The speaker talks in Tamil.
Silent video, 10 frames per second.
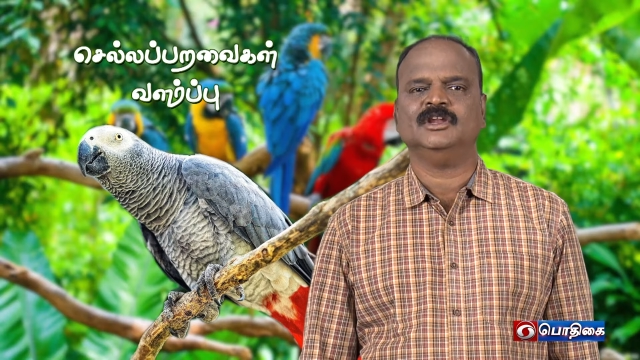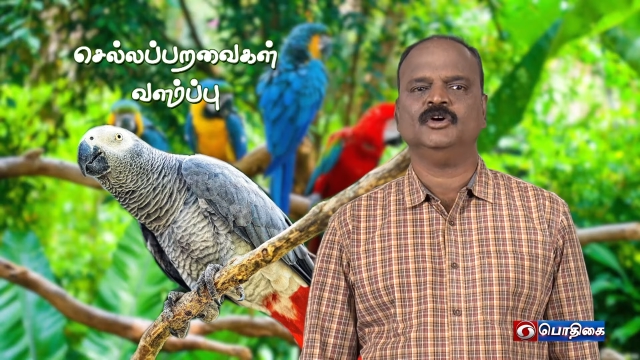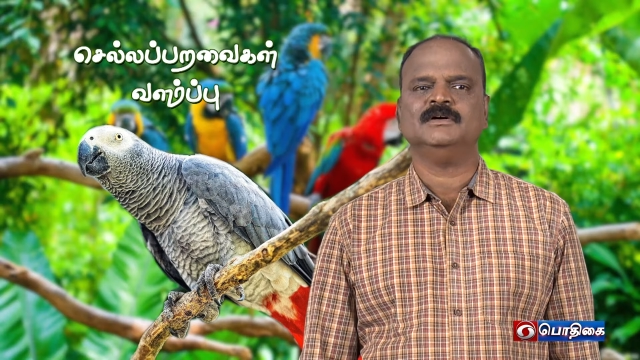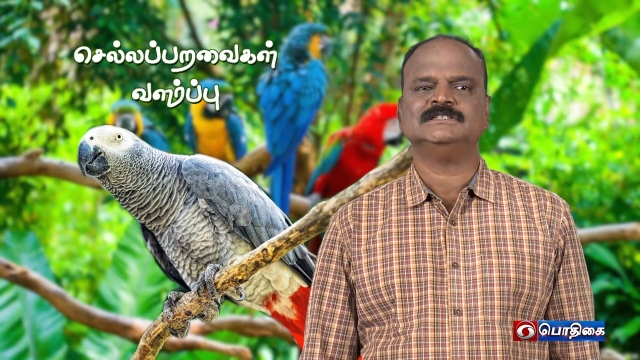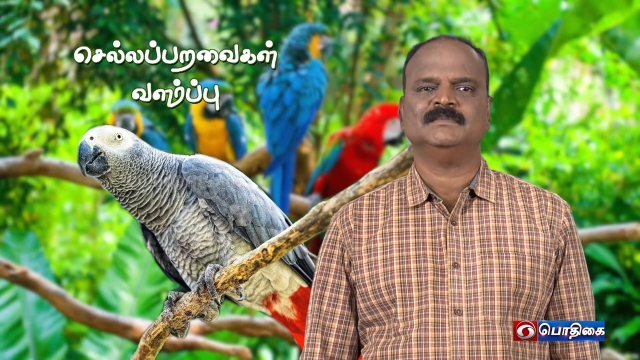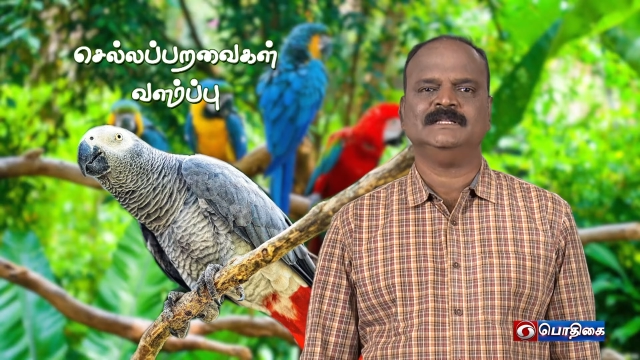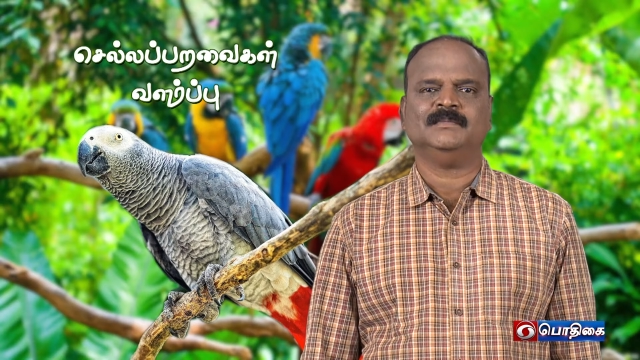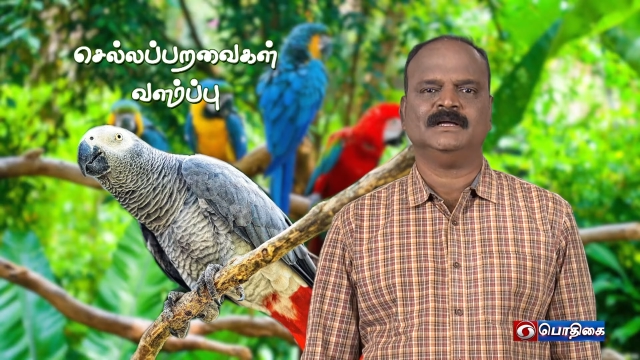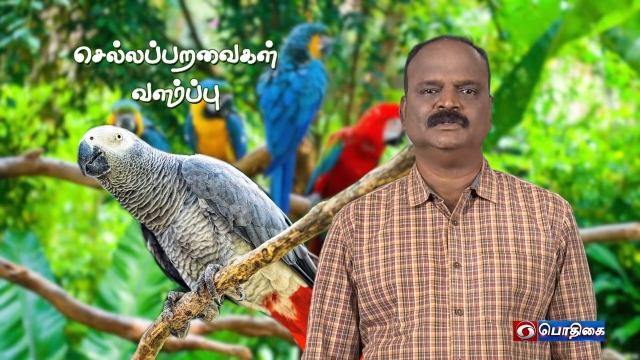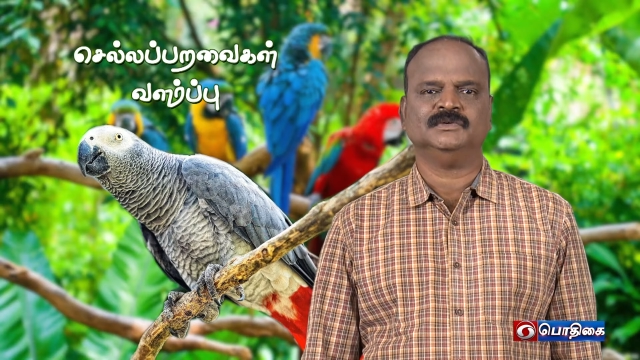லவ் பேர்ட்ஸை பற்றி
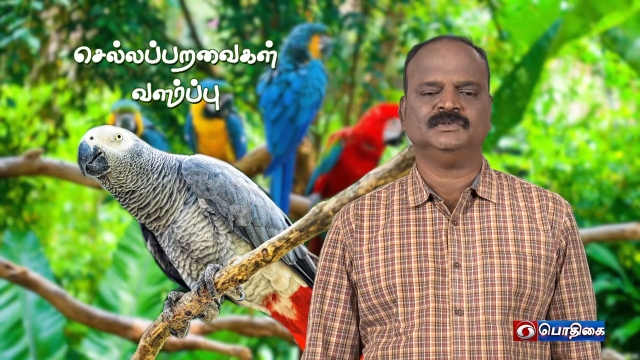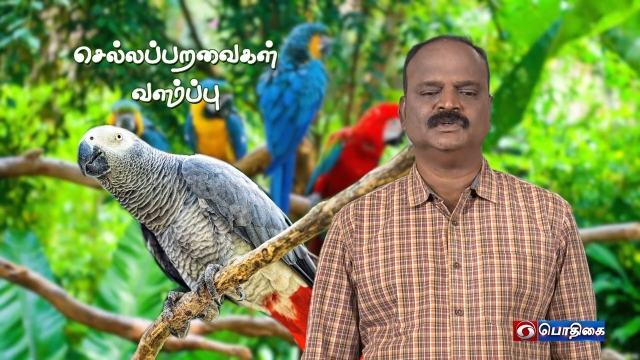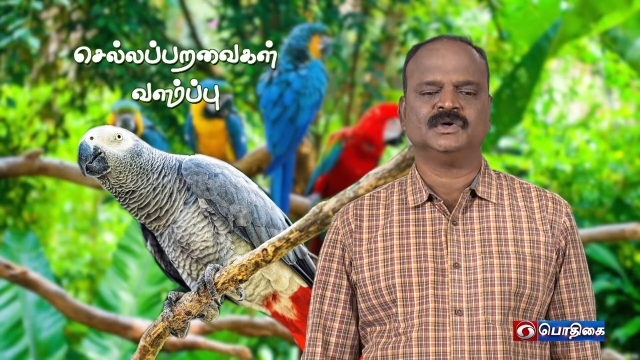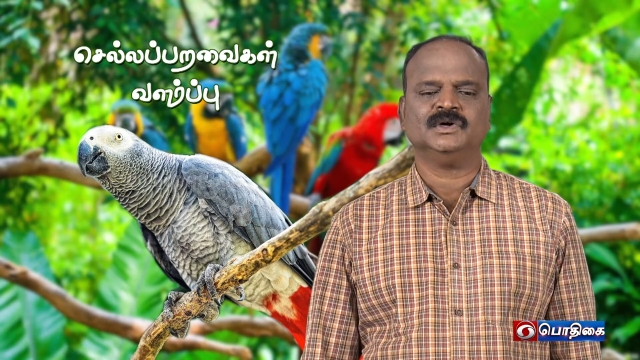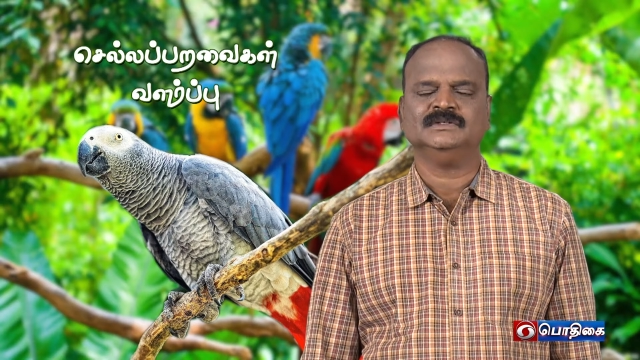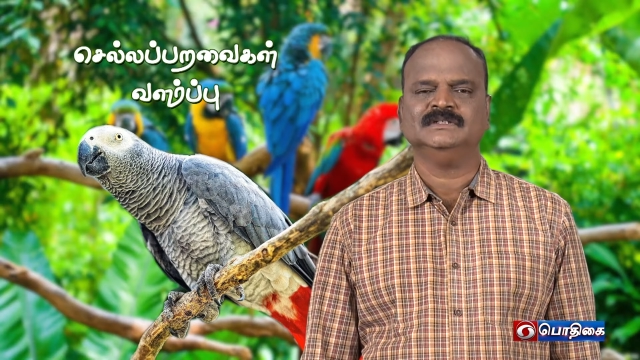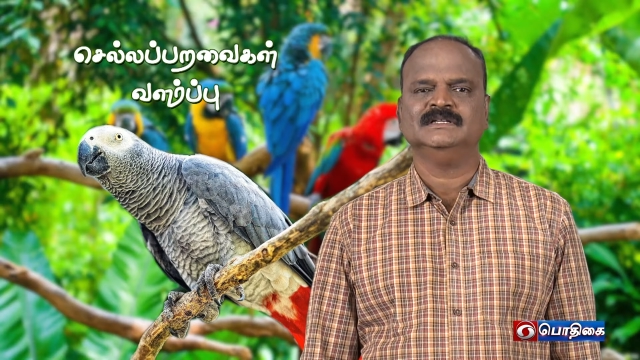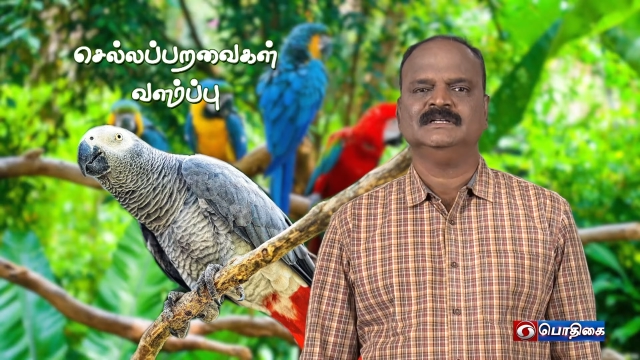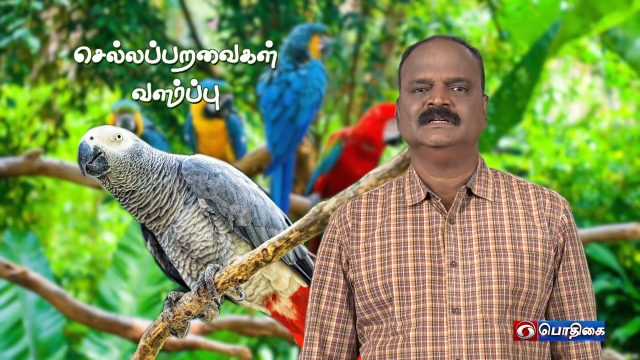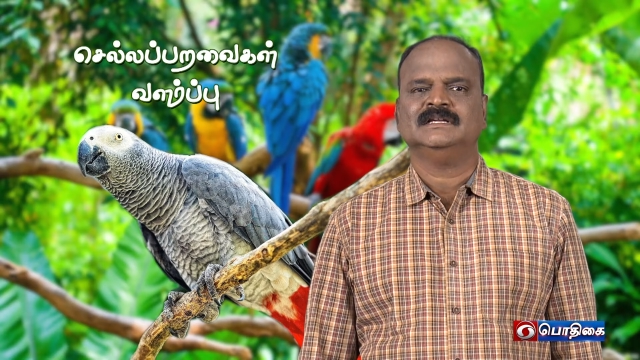பார்த்துட்டு வந்துட்டுருக்கோம்
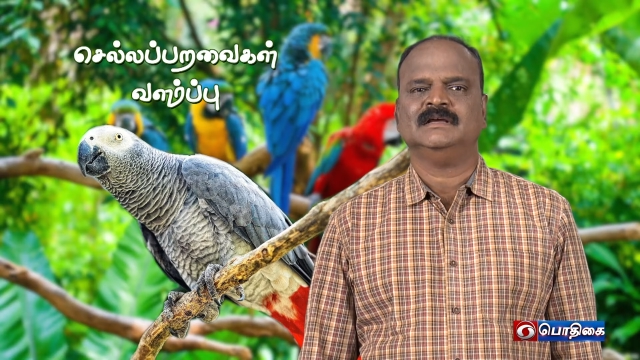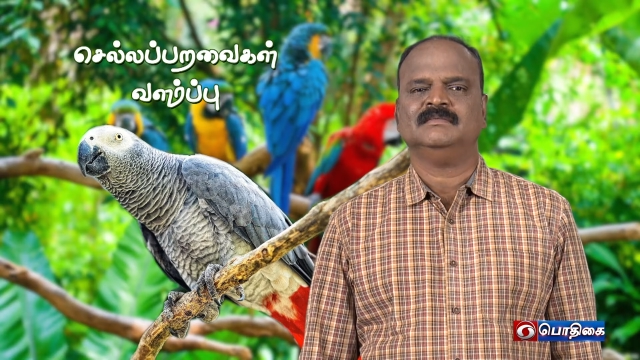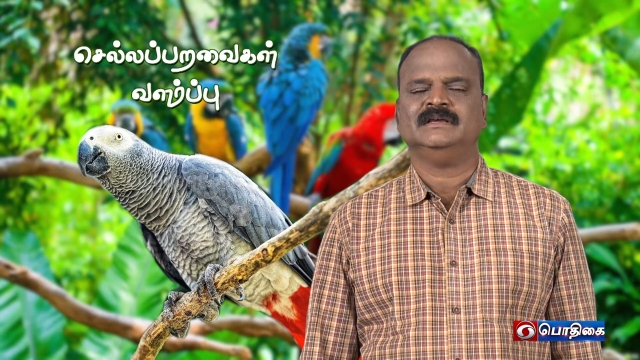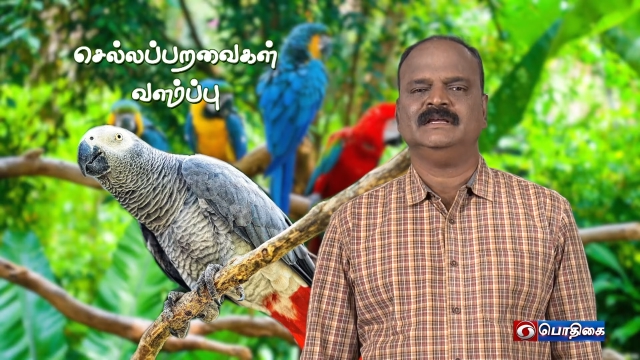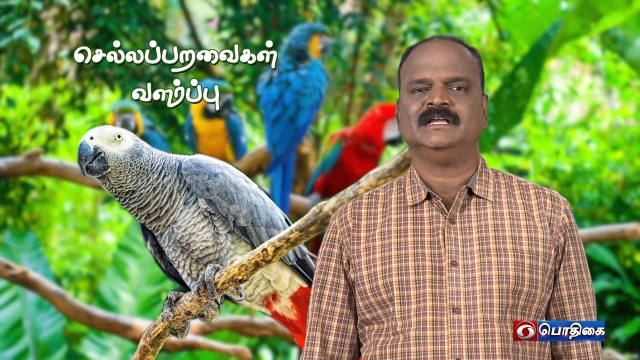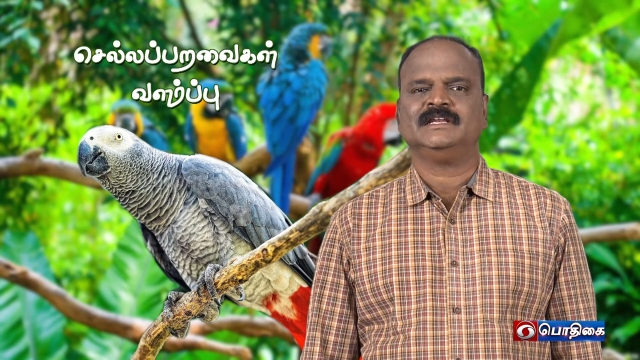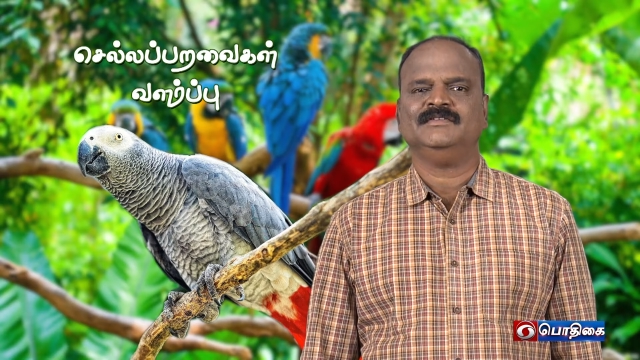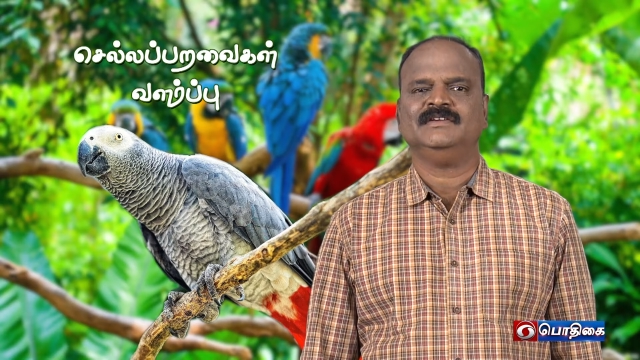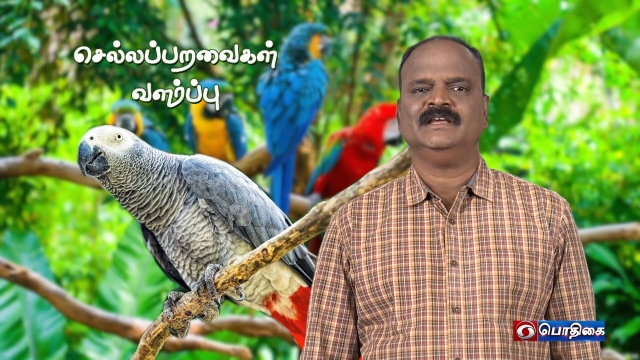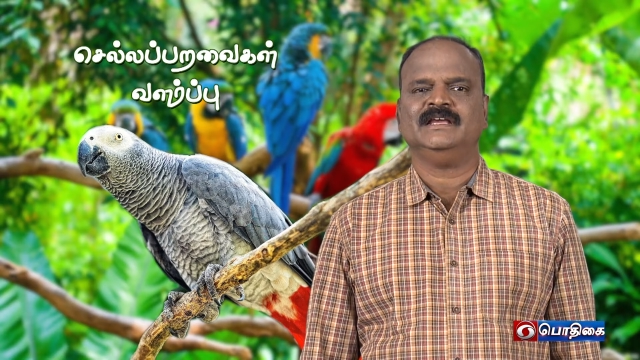நம்ம
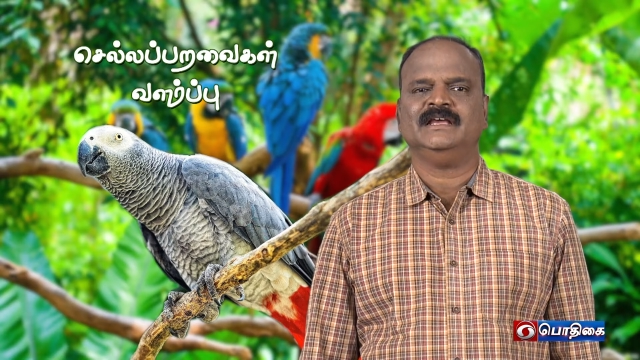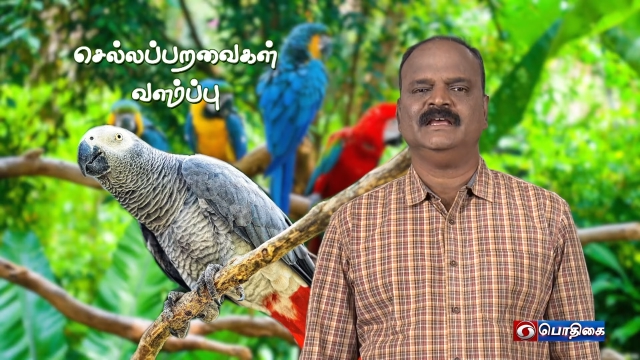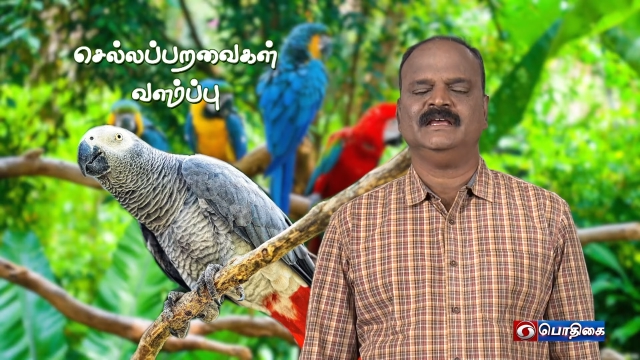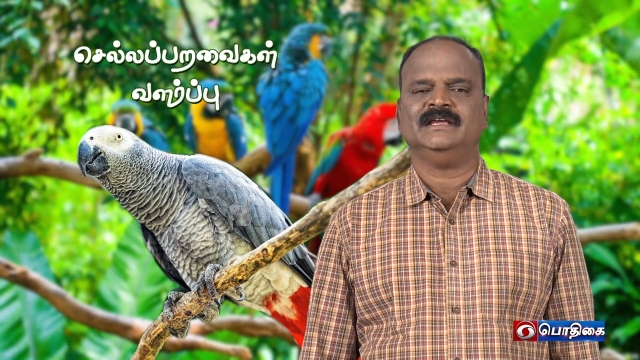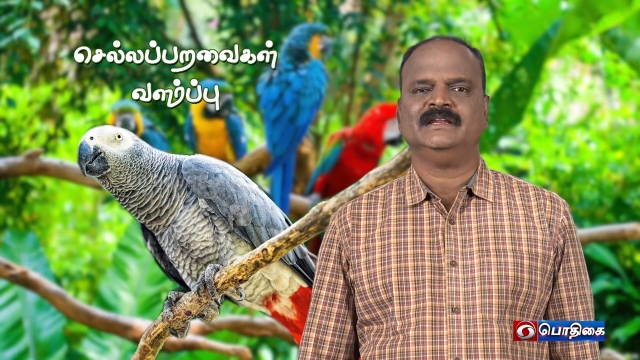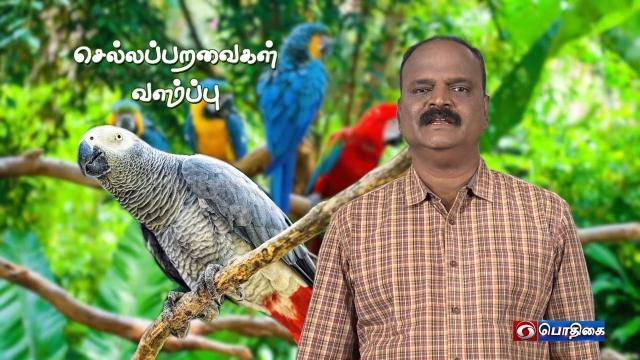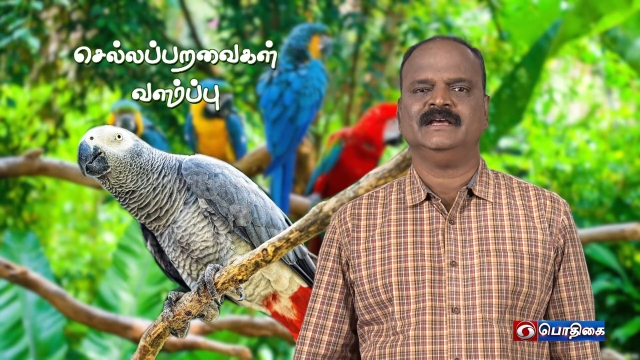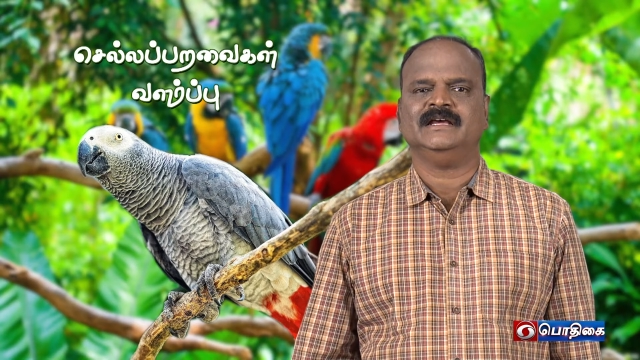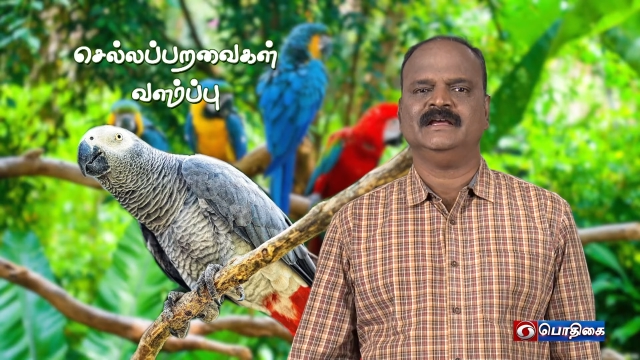ஏற்கனவே என்னென்ன